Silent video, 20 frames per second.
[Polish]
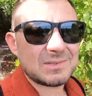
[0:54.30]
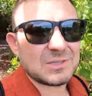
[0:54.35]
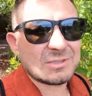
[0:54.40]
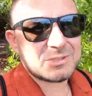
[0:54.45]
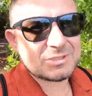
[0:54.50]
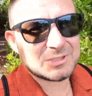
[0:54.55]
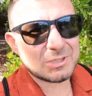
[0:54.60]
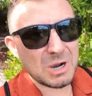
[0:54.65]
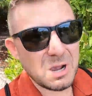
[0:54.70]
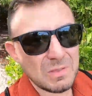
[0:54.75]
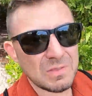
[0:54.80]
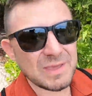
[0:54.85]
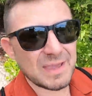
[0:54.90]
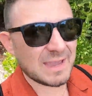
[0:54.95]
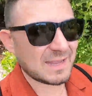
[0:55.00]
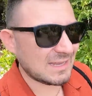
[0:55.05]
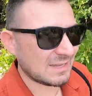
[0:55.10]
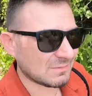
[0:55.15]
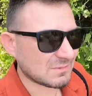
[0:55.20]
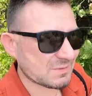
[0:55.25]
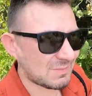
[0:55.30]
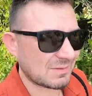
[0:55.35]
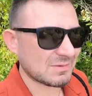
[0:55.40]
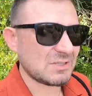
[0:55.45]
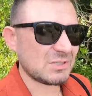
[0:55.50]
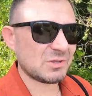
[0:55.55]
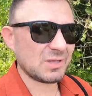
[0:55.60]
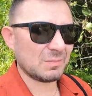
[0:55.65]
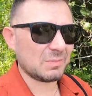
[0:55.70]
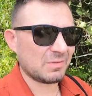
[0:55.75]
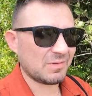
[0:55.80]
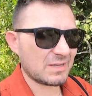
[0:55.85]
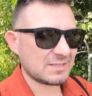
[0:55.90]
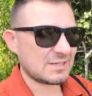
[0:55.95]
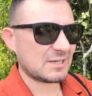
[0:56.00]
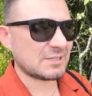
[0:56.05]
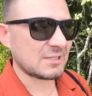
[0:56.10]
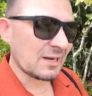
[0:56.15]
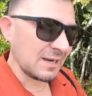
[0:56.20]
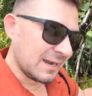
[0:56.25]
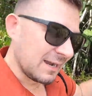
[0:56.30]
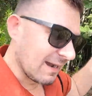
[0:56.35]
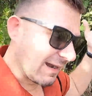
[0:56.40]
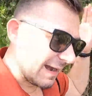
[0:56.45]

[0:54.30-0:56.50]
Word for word: to szkoda, nie wiem co mam ci tutaj powiedzieć.